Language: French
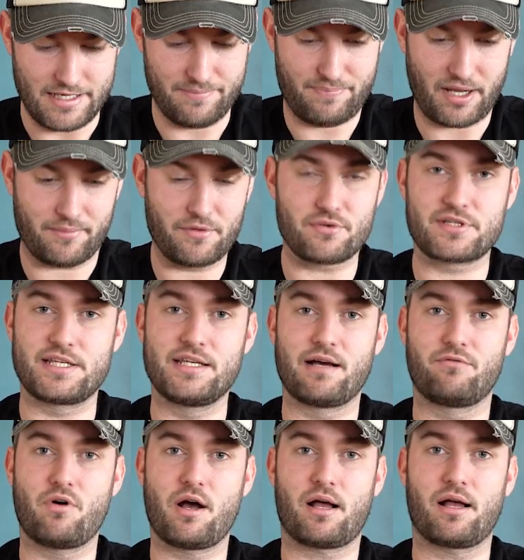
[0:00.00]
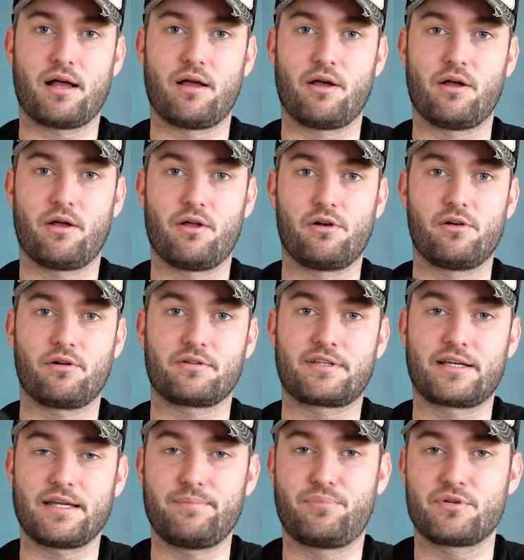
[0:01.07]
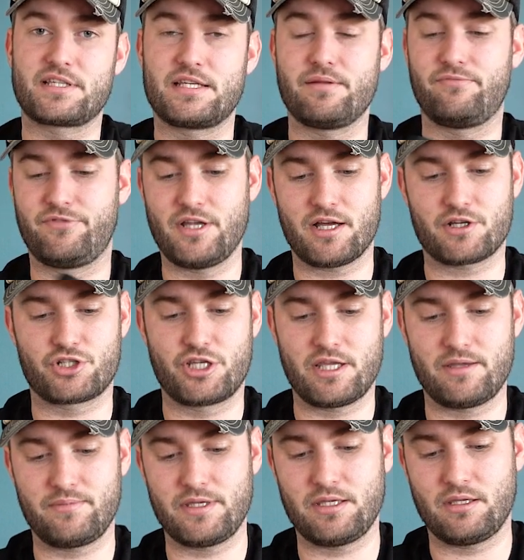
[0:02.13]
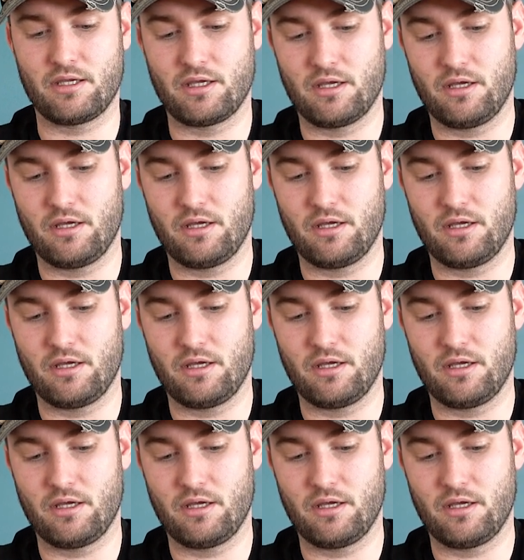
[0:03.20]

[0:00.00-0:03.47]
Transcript: Il permet aussi d'avoir l'entrée possible via HDMI